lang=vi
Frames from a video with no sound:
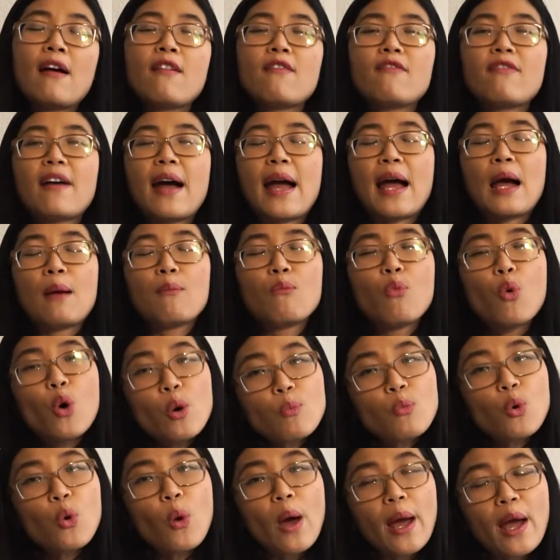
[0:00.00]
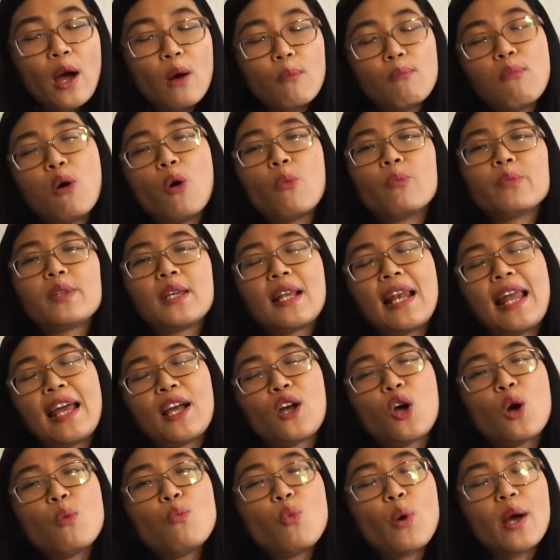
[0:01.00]
và mỗi một loại học bổng thì lại
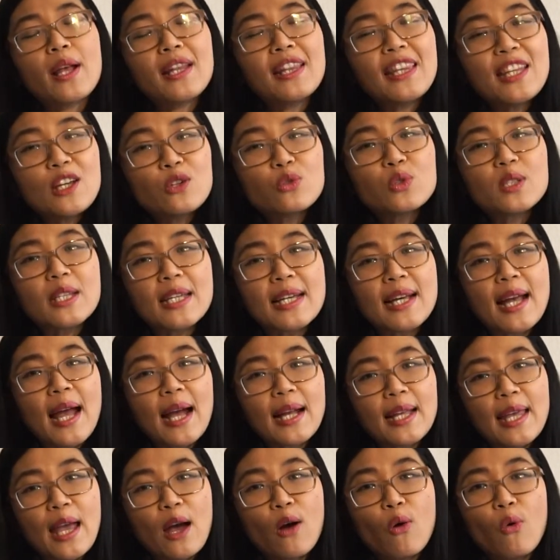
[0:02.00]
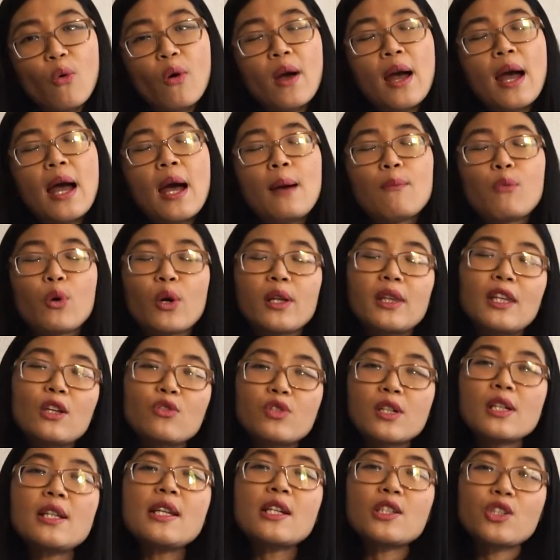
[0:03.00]
có một cái tiêu chí khác nhau một cái tiêu
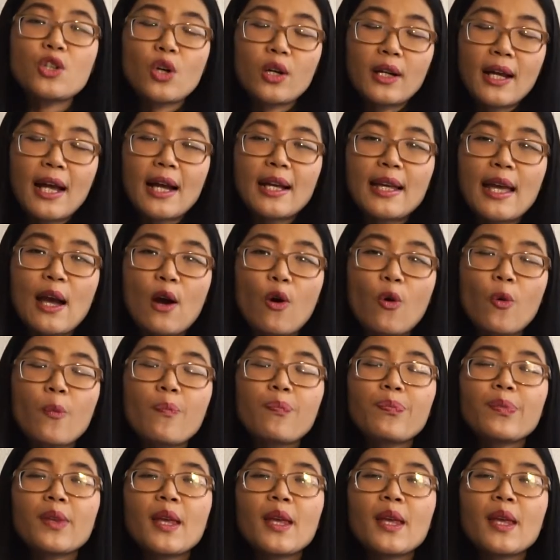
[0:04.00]
chí lựa chọn khác nhau